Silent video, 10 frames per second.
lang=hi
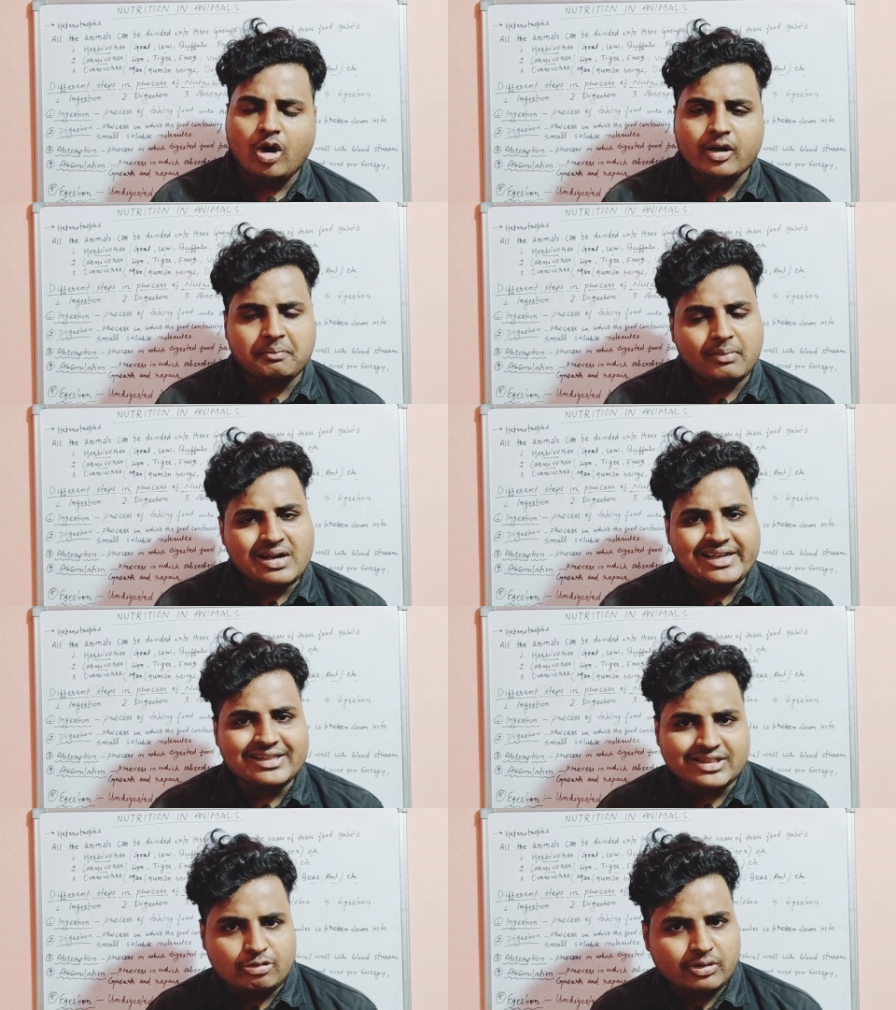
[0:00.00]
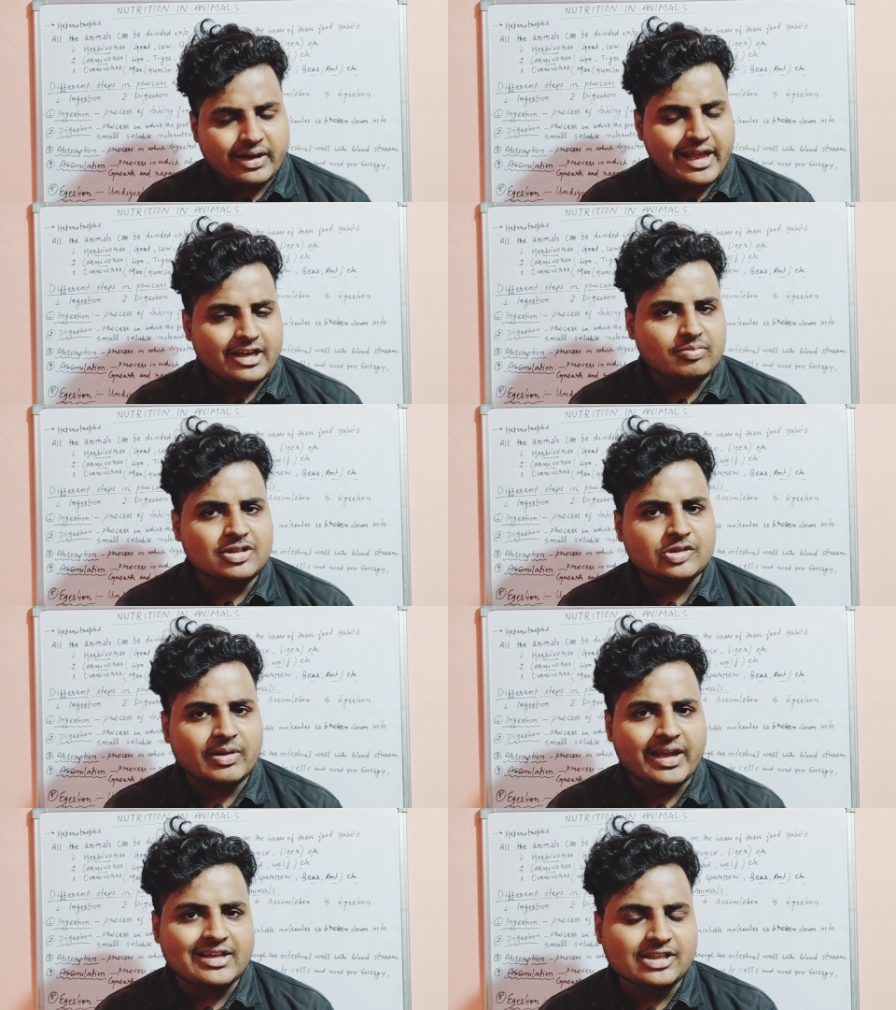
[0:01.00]
और मल्टी सेलुलर एनिमल्स
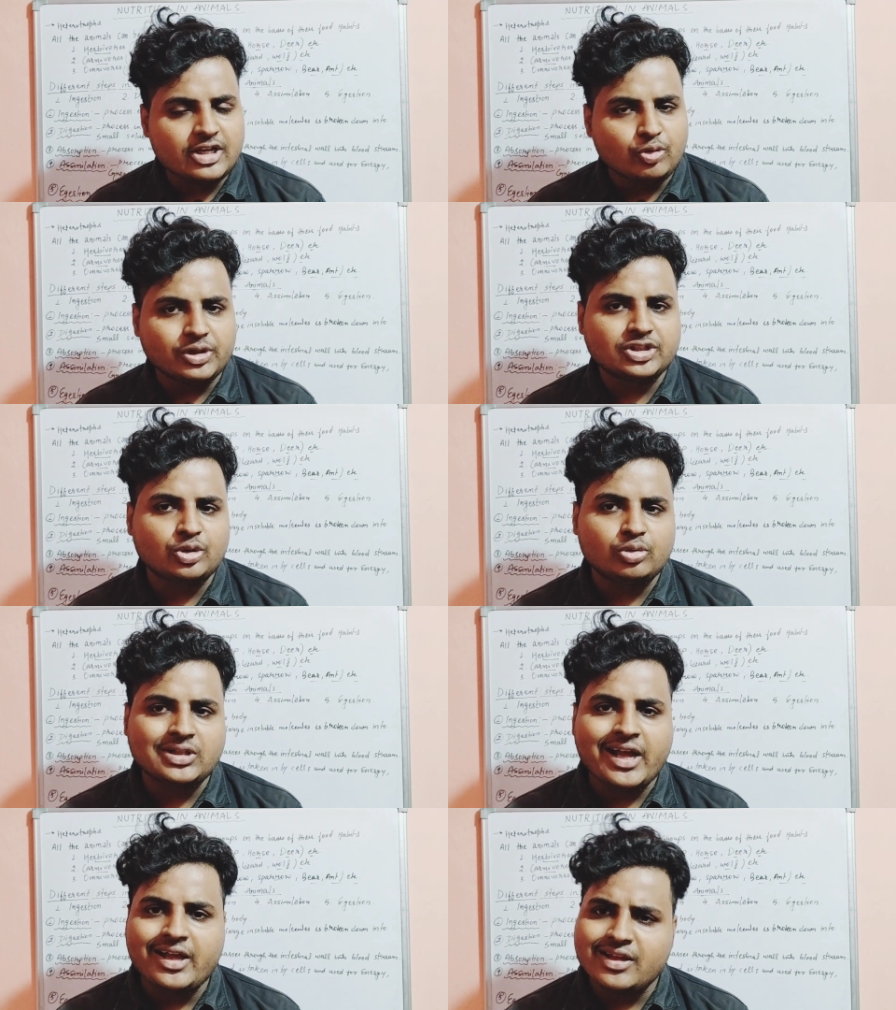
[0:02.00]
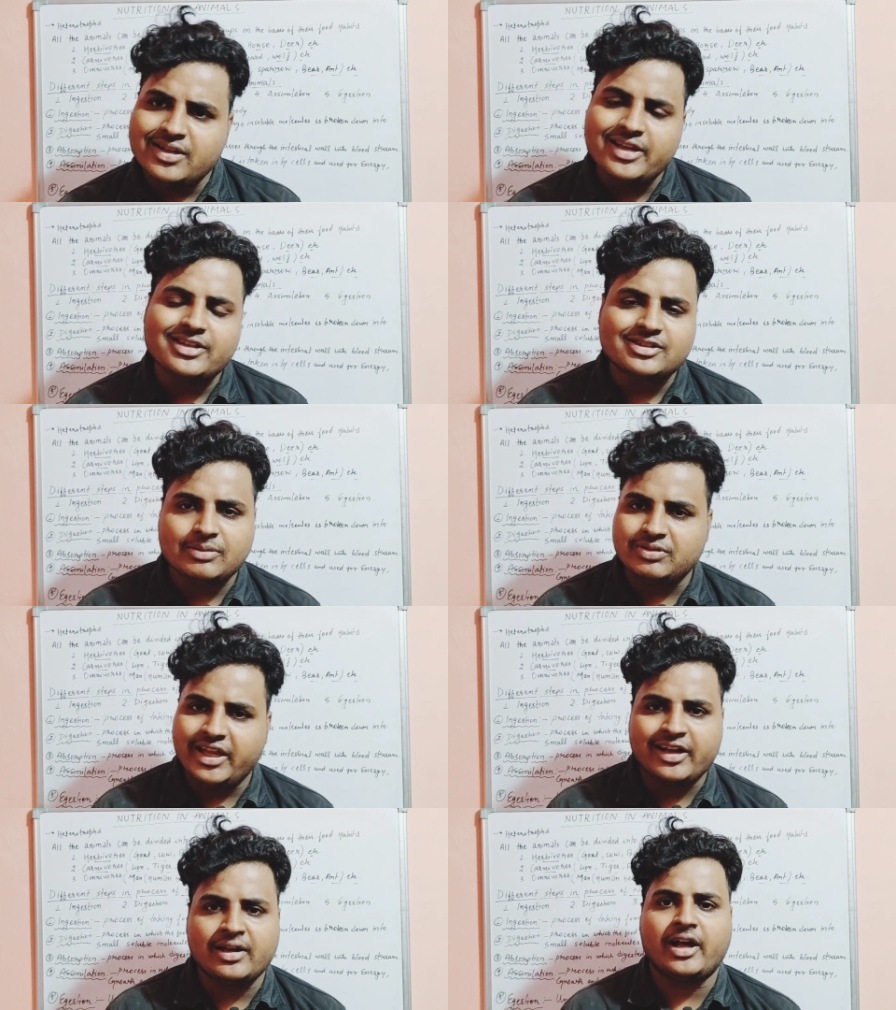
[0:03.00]
में कैसा न्यूट्रिशन होता है ये सब
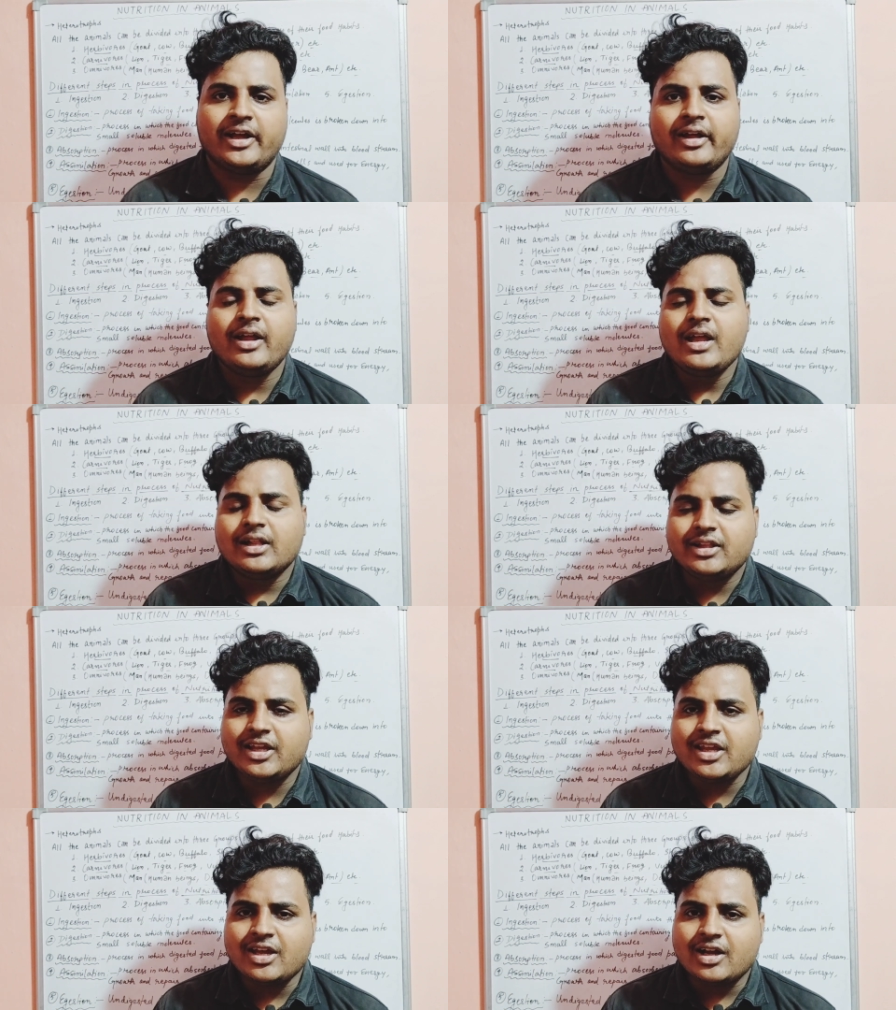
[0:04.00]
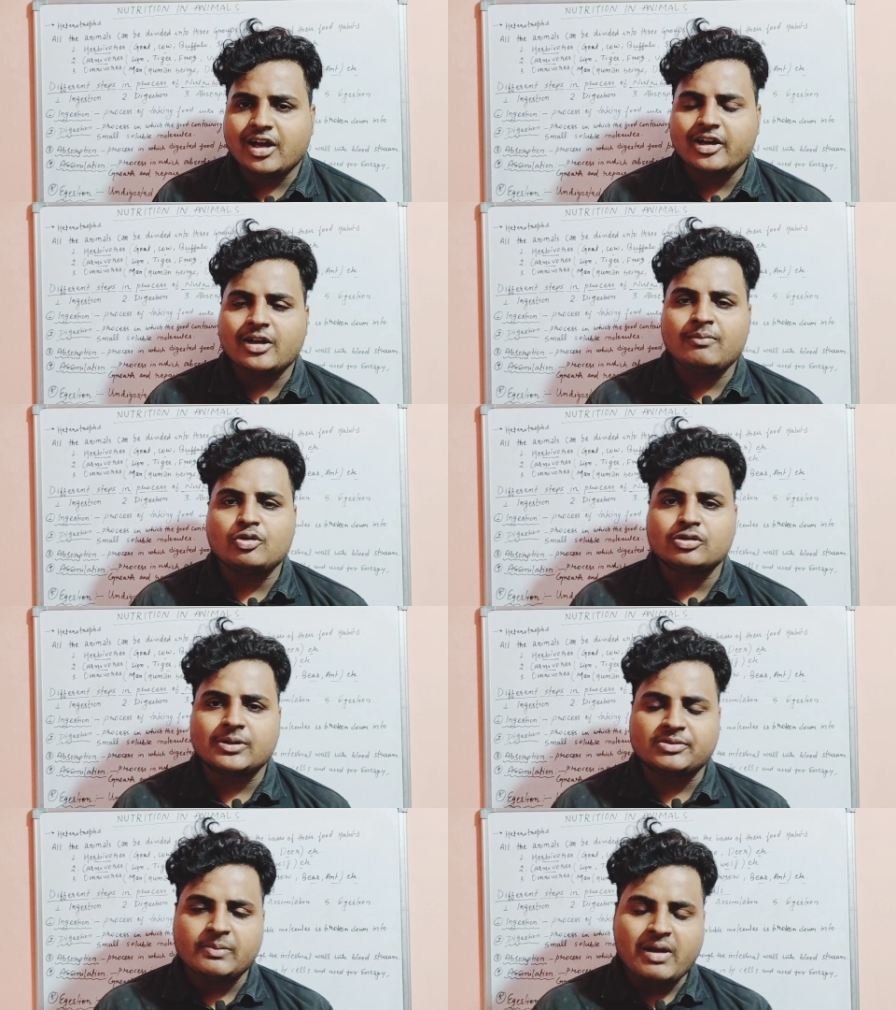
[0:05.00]
देखना है देखिए अगर हम लोग
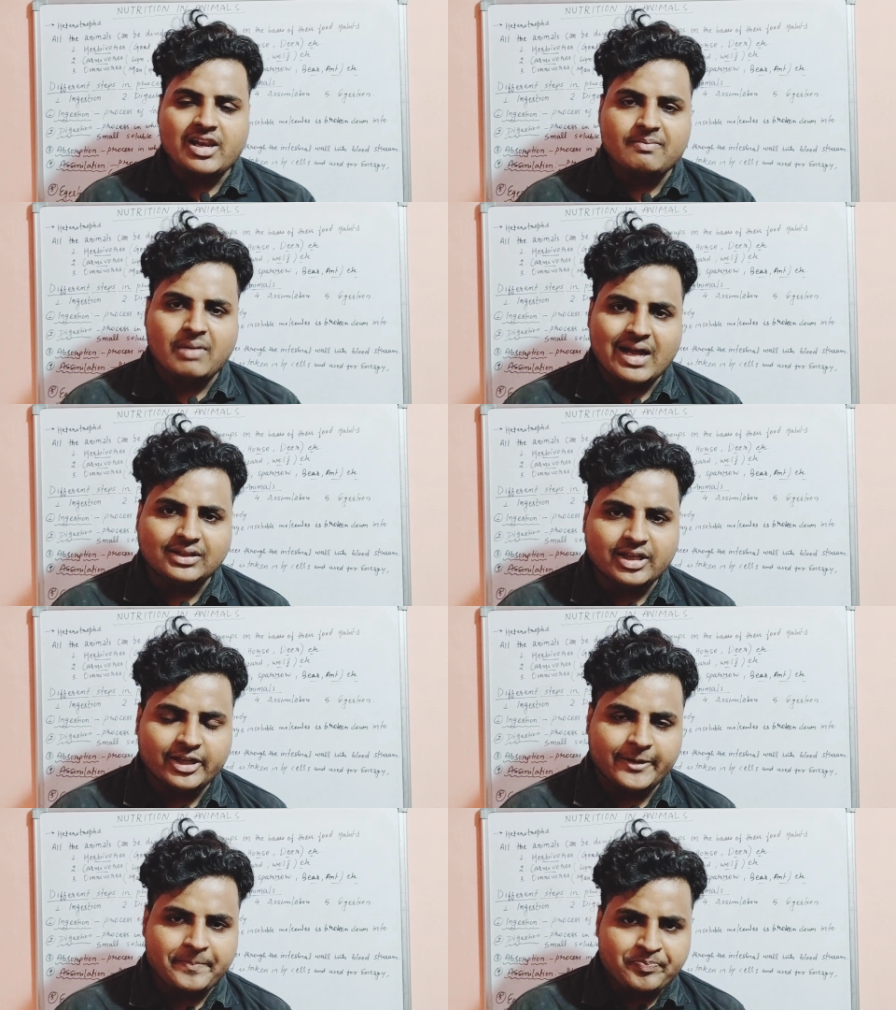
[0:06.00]
सबसे पहले बात करें